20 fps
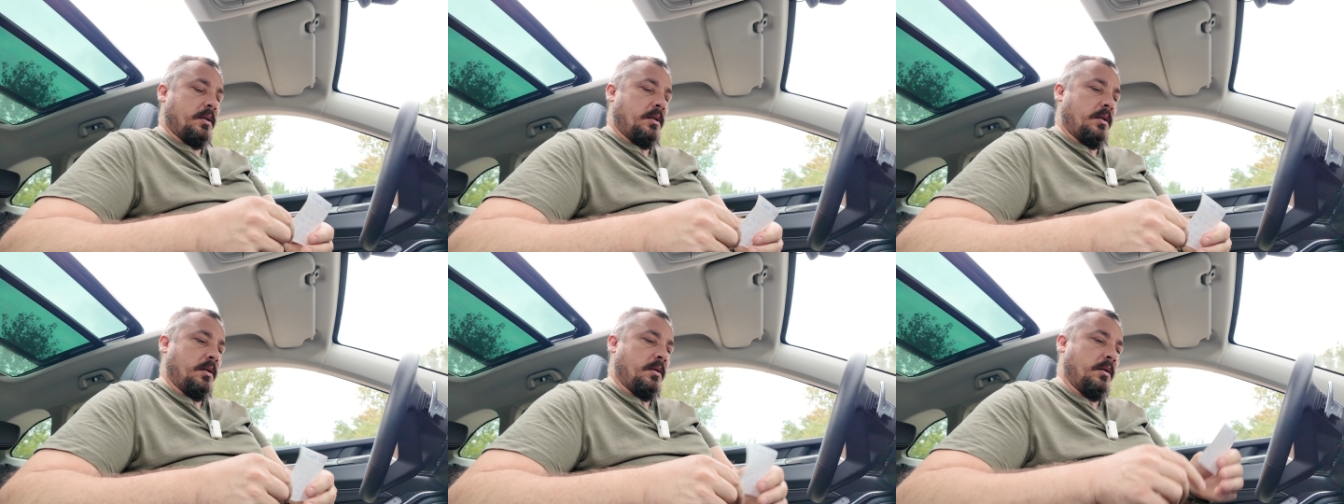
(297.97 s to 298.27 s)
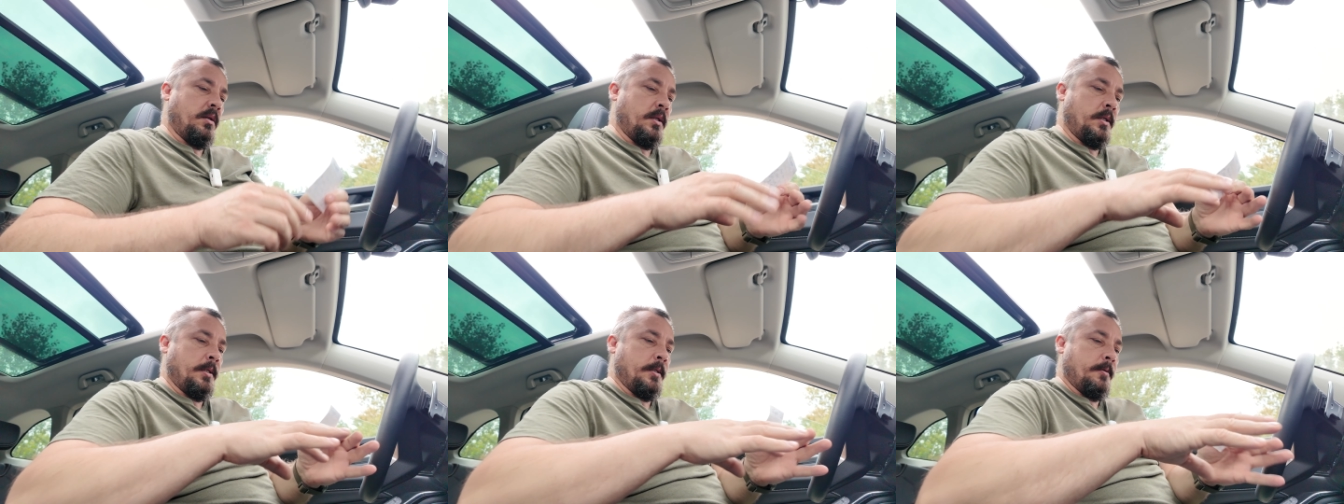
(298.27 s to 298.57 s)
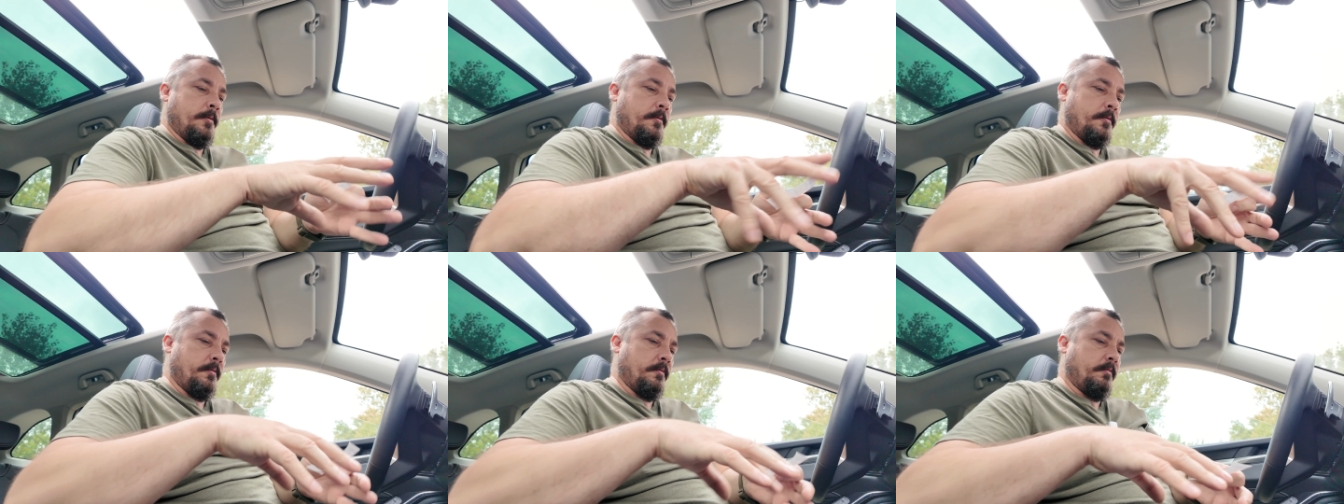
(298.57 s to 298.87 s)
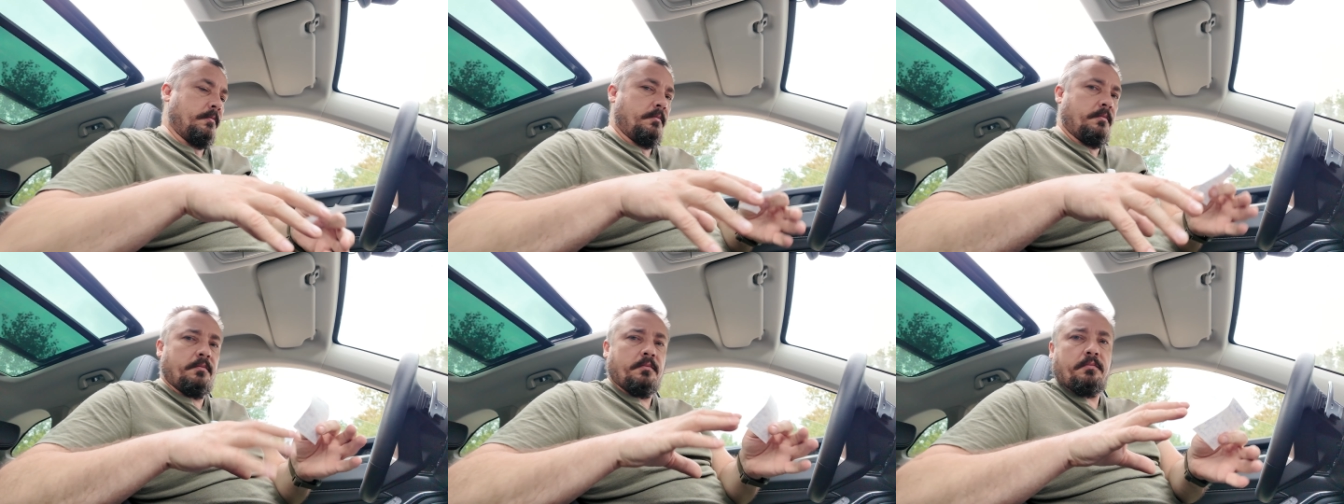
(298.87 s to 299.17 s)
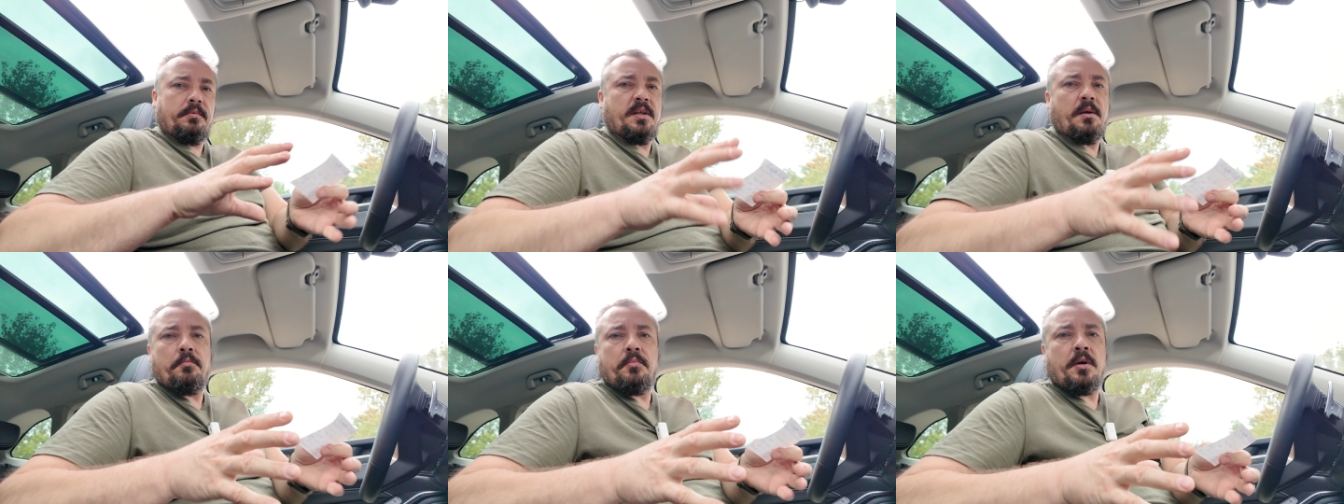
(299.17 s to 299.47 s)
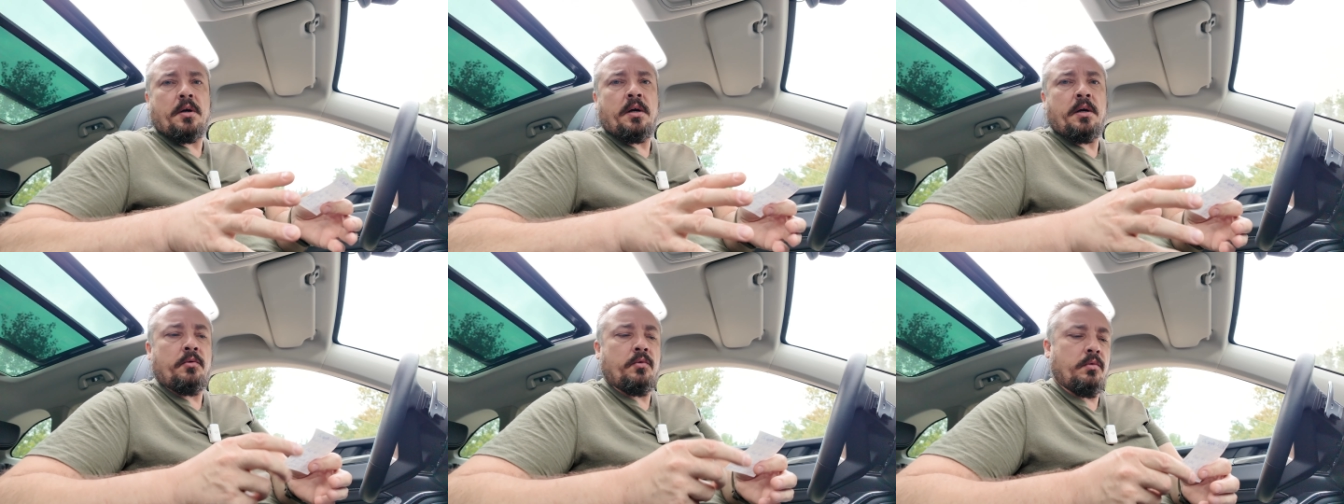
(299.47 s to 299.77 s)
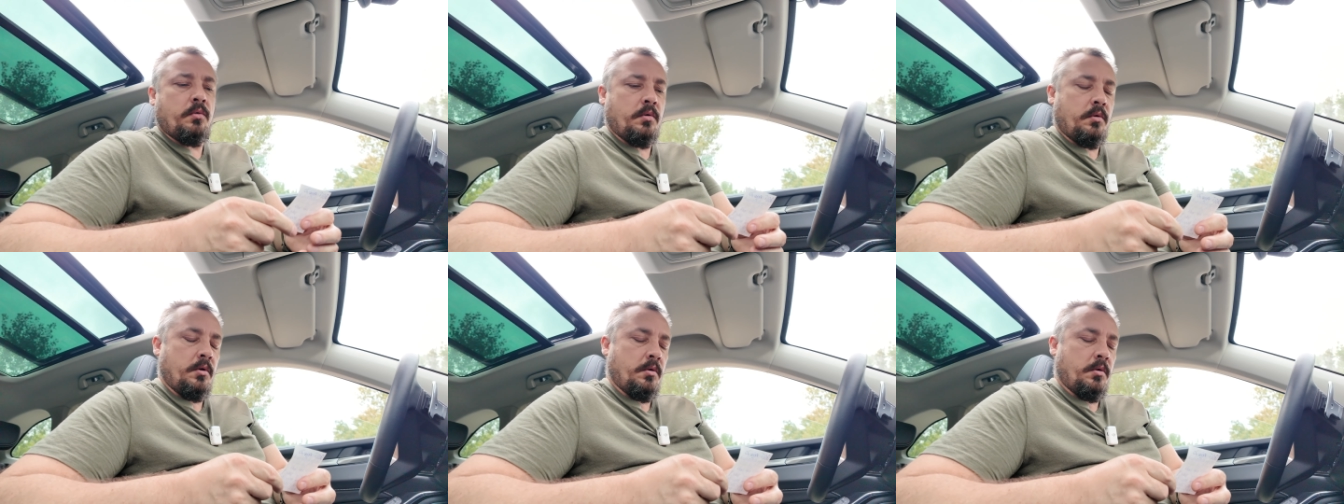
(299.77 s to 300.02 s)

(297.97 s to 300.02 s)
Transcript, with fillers: и э, собираю.